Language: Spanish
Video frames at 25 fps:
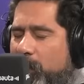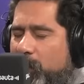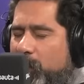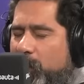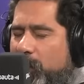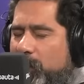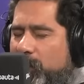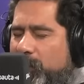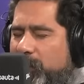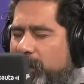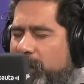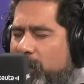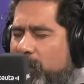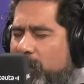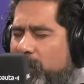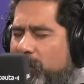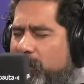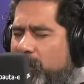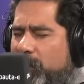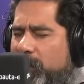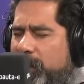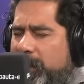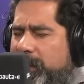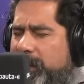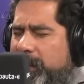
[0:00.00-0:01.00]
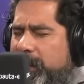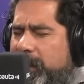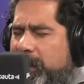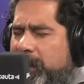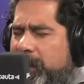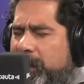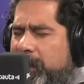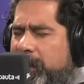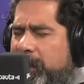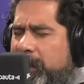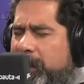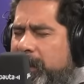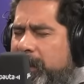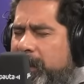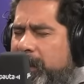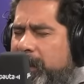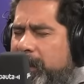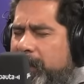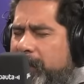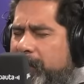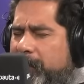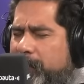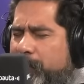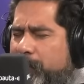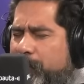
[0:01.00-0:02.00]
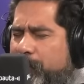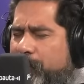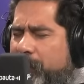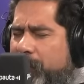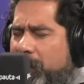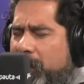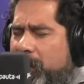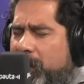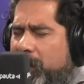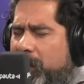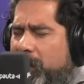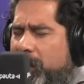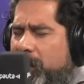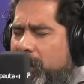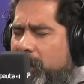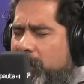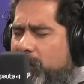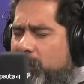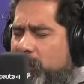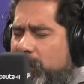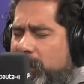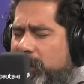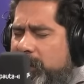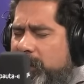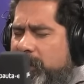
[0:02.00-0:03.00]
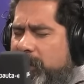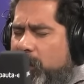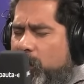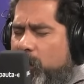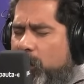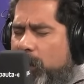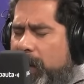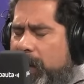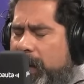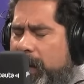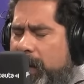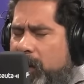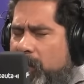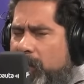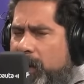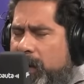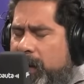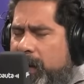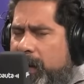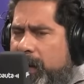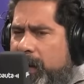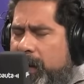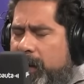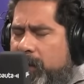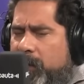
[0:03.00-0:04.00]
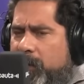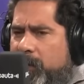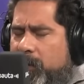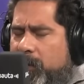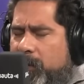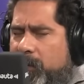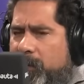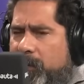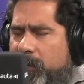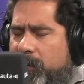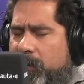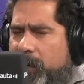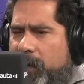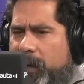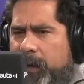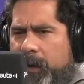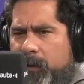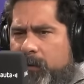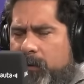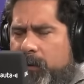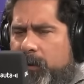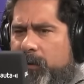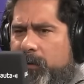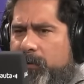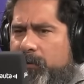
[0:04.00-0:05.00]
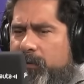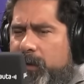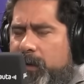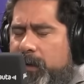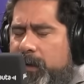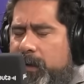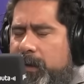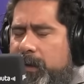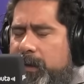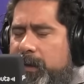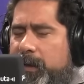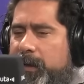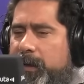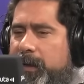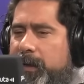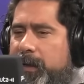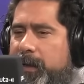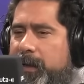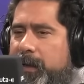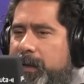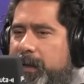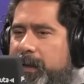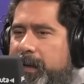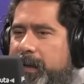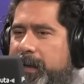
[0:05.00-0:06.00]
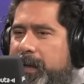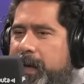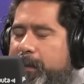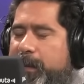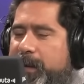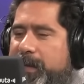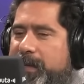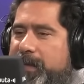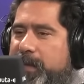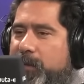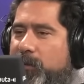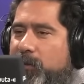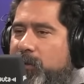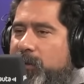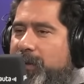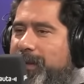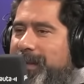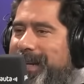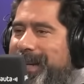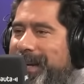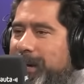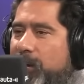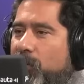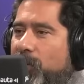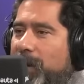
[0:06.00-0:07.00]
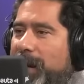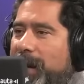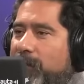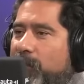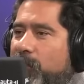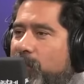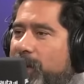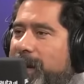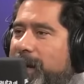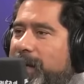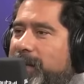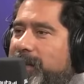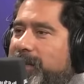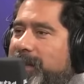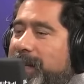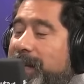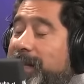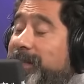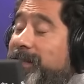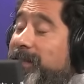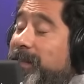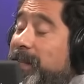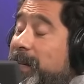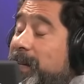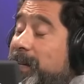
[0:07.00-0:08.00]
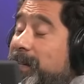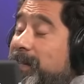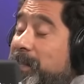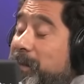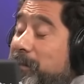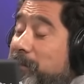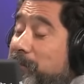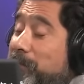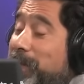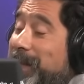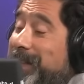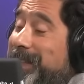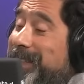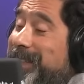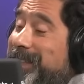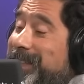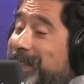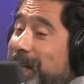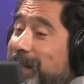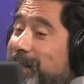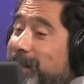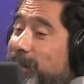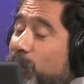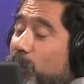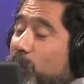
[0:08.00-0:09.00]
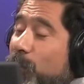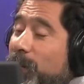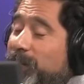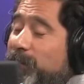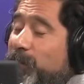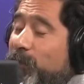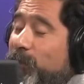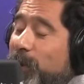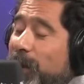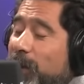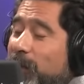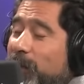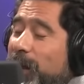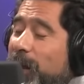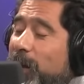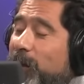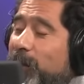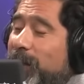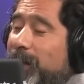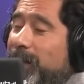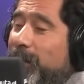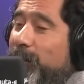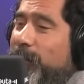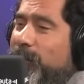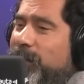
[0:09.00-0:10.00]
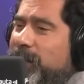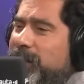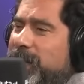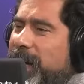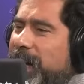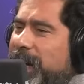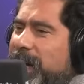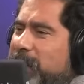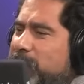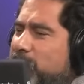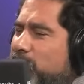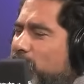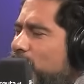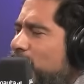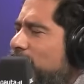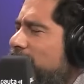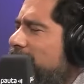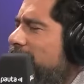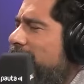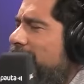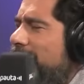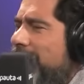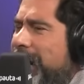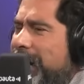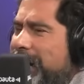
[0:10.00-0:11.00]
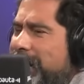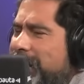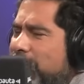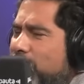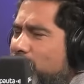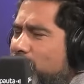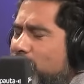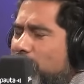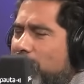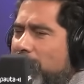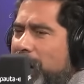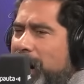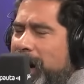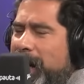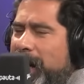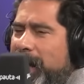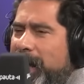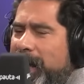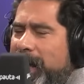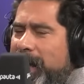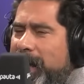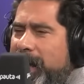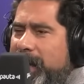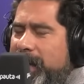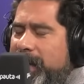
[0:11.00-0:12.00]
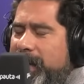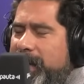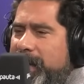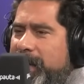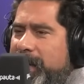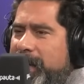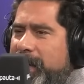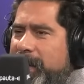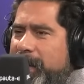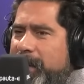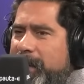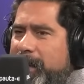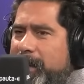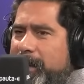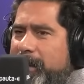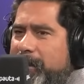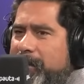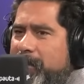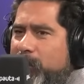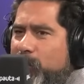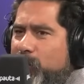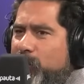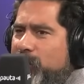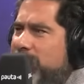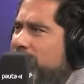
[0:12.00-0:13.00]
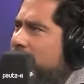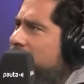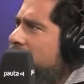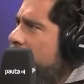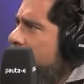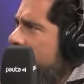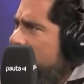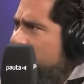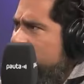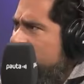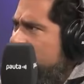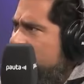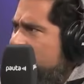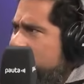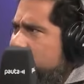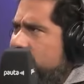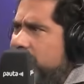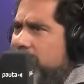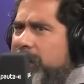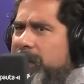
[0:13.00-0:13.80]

cuando se dieron los Fondesit, em, los Fondesit regular ahora en enero, febrero, enero creo que fue, y aparecieron tres, tres simpatizantes o ex colaboradores del oficialismo, creo que estaba Atria, Humada y Lucía Damet, puede ser,